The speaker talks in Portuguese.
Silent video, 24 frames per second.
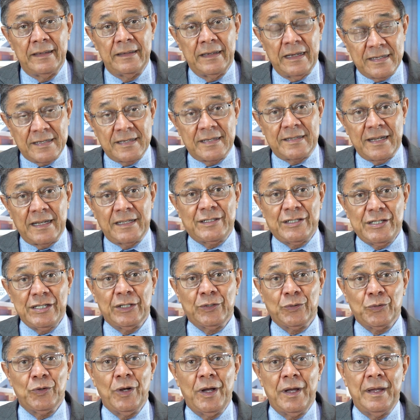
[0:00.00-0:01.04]
Nesse
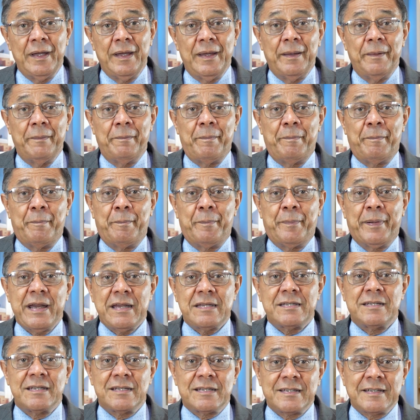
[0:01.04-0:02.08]
sentido,
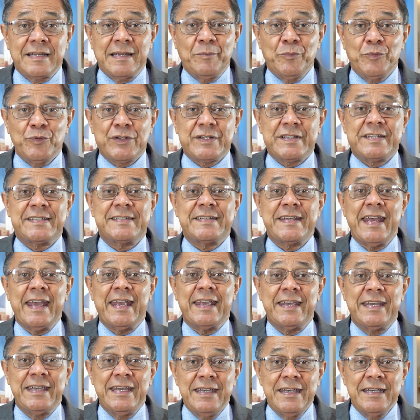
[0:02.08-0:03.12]
precisamos
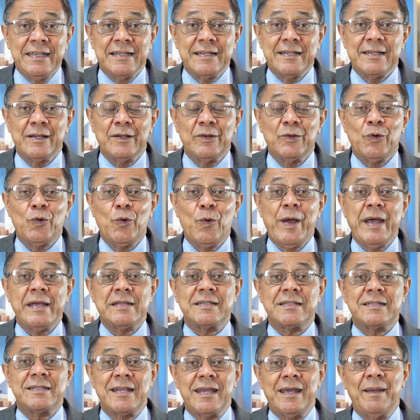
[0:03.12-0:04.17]
seguir o
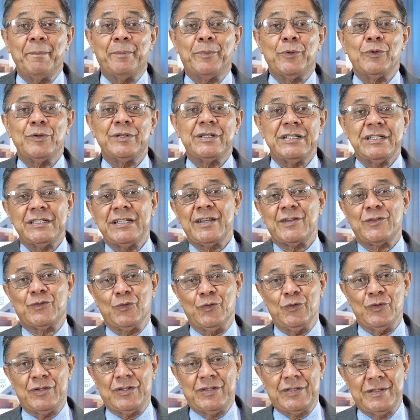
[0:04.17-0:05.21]
exemplo de
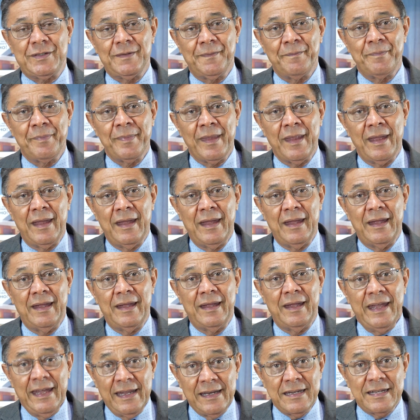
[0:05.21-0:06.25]
Jesus
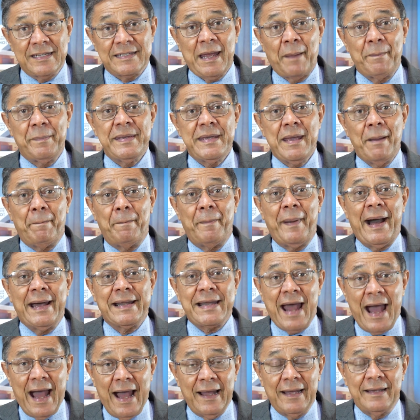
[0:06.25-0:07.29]
ele sabia
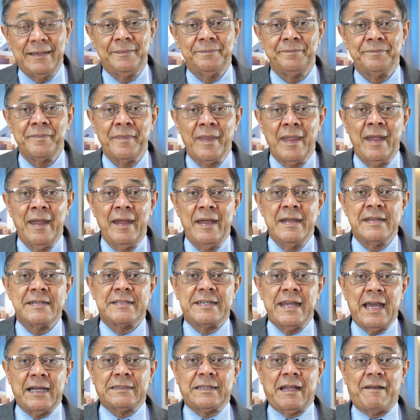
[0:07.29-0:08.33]
parar.
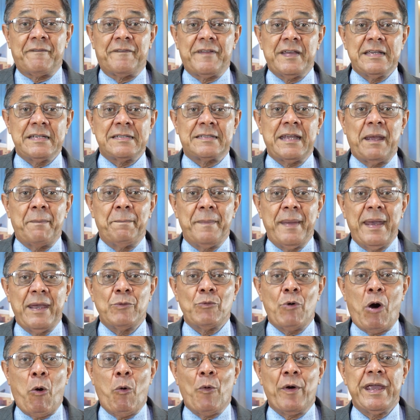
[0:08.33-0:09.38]
Certa vez, em
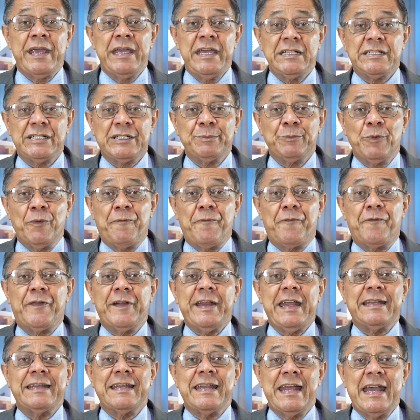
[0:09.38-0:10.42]
meio ao ritmo
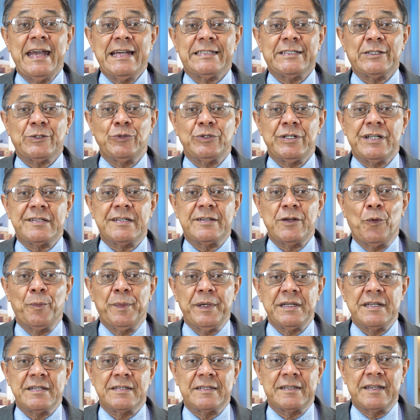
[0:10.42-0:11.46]
frenético de seu
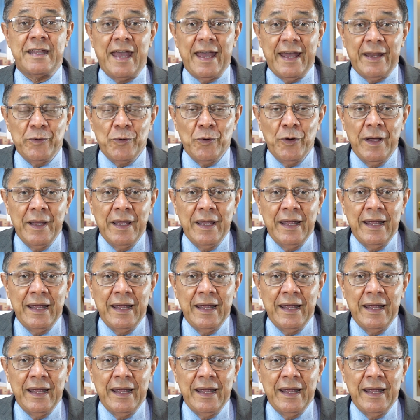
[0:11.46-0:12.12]
ministério,